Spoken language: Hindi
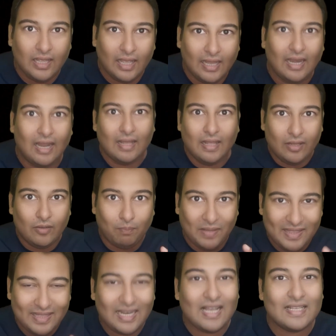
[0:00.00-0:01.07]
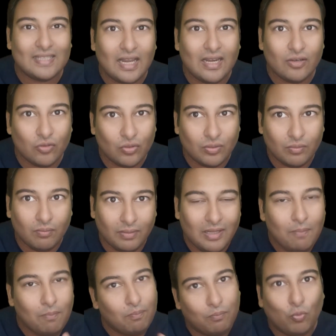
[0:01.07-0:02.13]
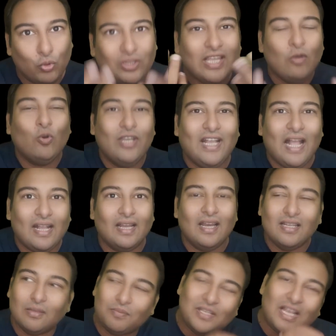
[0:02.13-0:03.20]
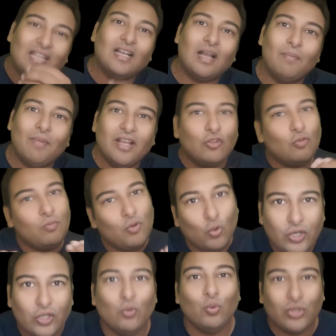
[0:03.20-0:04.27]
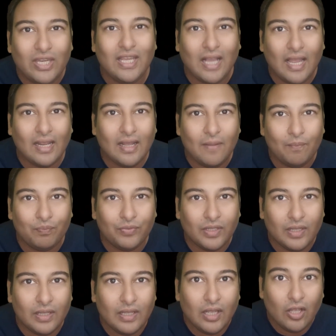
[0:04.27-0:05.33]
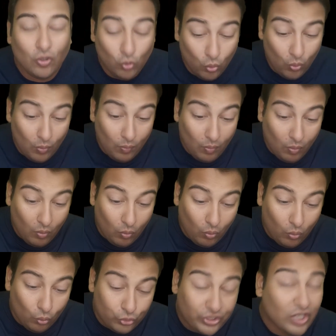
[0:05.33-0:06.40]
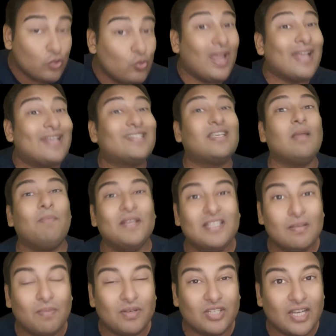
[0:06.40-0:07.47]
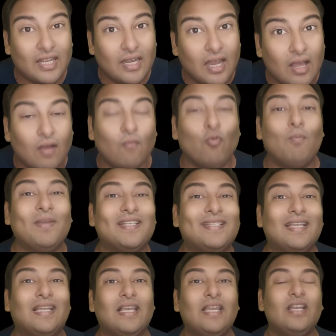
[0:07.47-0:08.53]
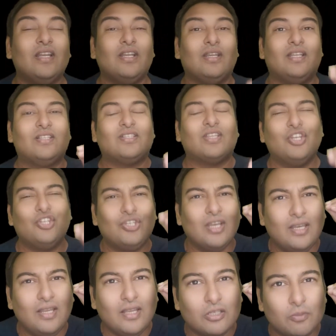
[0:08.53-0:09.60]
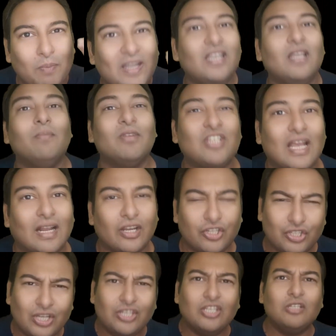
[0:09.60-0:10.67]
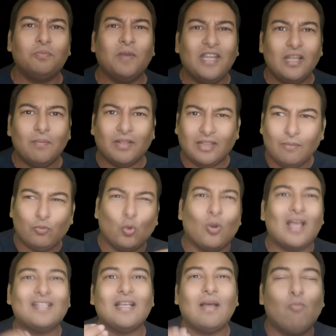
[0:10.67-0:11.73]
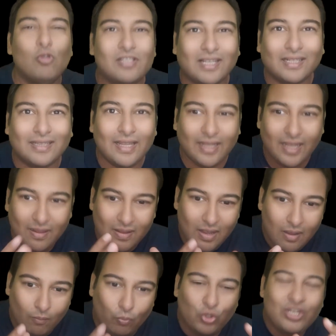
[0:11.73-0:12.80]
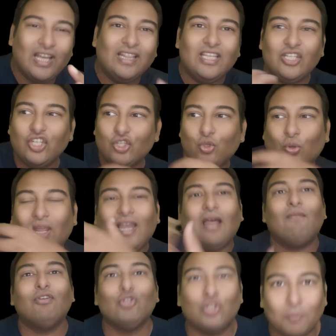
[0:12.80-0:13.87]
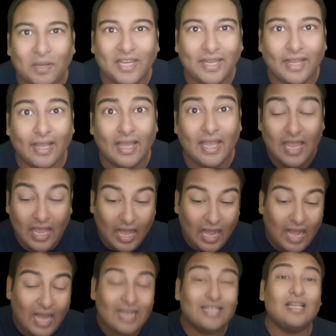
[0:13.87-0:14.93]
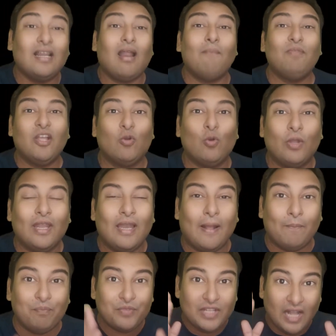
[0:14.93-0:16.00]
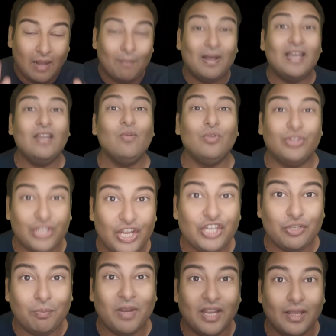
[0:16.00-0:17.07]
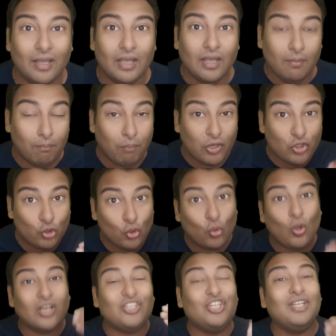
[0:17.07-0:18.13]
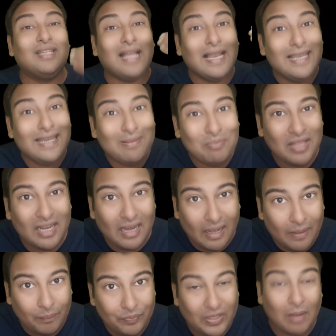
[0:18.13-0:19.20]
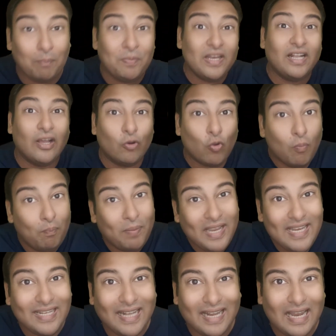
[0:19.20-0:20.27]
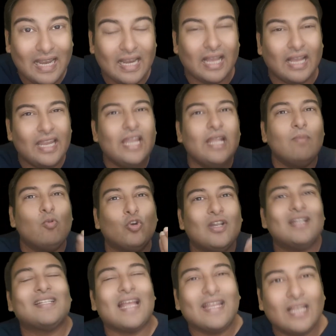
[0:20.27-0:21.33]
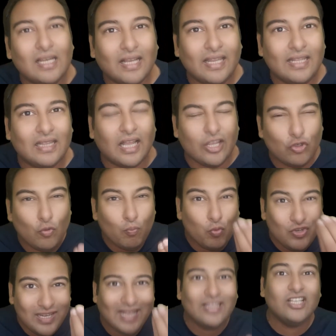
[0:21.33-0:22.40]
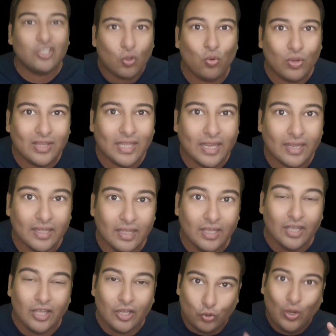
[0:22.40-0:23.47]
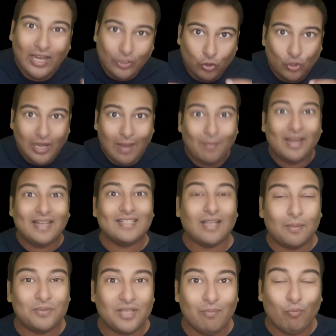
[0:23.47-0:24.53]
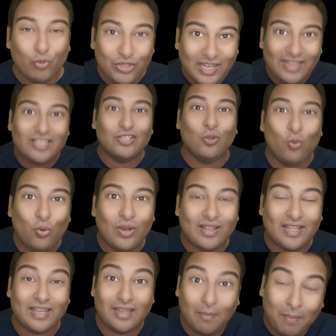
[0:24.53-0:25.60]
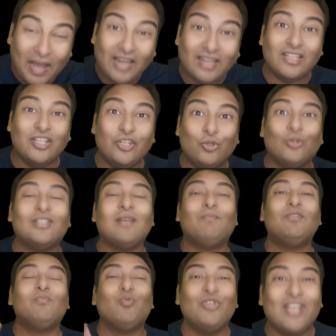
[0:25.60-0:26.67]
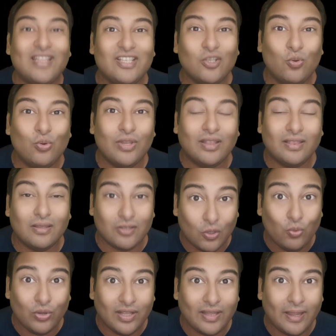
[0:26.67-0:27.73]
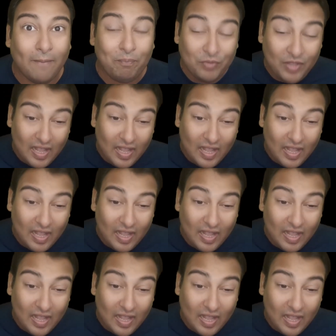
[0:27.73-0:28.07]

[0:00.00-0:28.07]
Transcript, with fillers: है ना पंद्रह हजार मतलब उतनी रोटी खाएगा ना जब ज्यादा कमाएगा तो भी रोटी तो उतनी खाएगा उसके जो एक्स्ट्रा पैसे बचेंगे ना वो बेसिकली डिस्क्रिशनरी स्पेंडिंग में जाएगा डिस्क्रिशनरी स्पेंडिंग मतलब थोड़ा सा आप बोल सकते हैं कि बुनियादी चीज़ों के अलावा जो स्पेंडिंग है आज अगर आप देखोगे ना हमारे देश में बच्चों को अच्छी तालीम देना अपने घर को पेंट कराना एक मोटरसाइकिल खरीदना ये जो बुनियादी ज़रूरतें हैं जो एक्चुअली हमारे हिसाब से बुनियादी ज़रूरतें या बाहर के देशों के हिसाब से बुनियादी ज़रूरत ज़रूरतें हैं